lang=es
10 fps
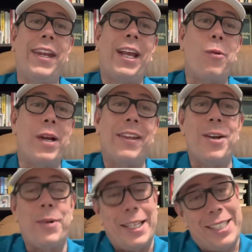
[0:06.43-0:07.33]
Recuerden
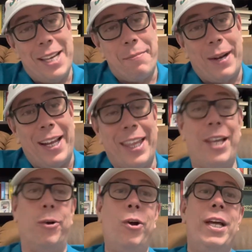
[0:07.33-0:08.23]
lo que siempre les
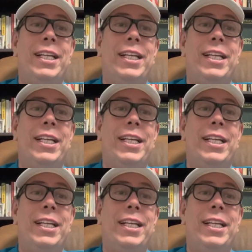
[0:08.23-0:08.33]
digo.